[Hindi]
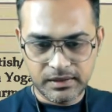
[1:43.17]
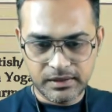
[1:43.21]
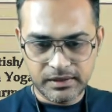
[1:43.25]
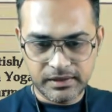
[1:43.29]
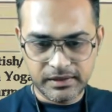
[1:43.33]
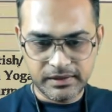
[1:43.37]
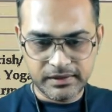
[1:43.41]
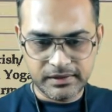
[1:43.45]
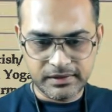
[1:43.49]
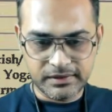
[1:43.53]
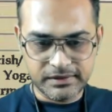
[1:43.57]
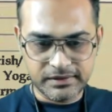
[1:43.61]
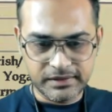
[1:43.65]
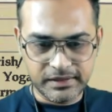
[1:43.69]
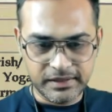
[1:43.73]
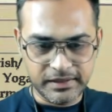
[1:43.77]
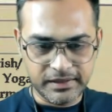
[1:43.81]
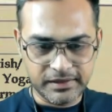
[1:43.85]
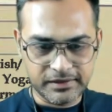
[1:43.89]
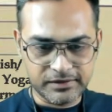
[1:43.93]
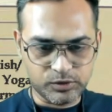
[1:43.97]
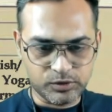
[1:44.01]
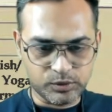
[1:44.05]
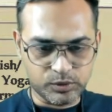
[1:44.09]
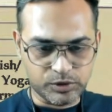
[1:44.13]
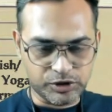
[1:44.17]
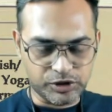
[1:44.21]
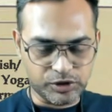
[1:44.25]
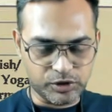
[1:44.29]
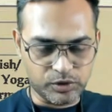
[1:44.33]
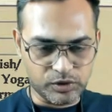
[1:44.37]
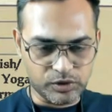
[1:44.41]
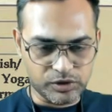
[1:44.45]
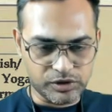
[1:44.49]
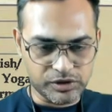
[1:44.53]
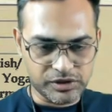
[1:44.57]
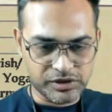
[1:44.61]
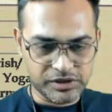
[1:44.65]
ठीक ये है
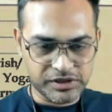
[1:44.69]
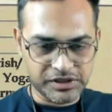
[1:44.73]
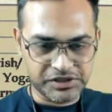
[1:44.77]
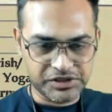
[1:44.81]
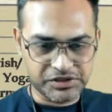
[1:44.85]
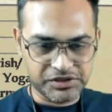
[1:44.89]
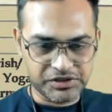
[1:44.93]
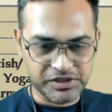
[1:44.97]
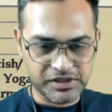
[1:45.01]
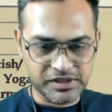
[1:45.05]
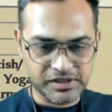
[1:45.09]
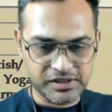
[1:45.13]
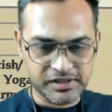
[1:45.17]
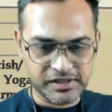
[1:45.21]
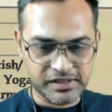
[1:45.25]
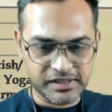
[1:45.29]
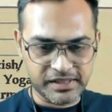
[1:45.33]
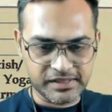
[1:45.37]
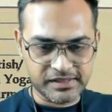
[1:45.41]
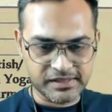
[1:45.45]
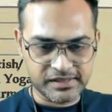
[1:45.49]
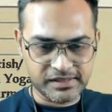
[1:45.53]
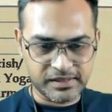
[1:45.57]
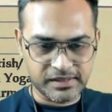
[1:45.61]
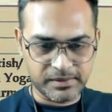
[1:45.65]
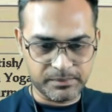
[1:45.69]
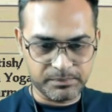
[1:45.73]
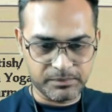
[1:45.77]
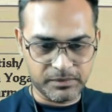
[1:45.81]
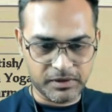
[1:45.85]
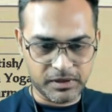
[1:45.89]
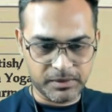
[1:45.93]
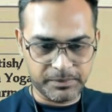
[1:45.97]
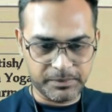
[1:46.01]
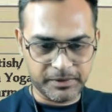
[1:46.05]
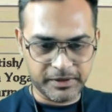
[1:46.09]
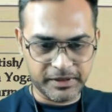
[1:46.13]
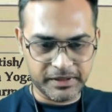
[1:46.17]
सोशियोलॉजी सिक्सटी सिक्स
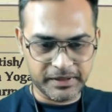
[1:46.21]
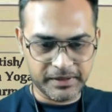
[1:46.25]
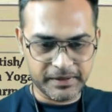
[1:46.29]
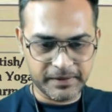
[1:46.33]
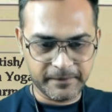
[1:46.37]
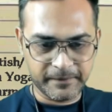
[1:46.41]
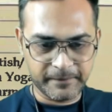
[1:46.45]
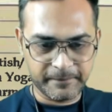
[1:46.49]
नंबर पे है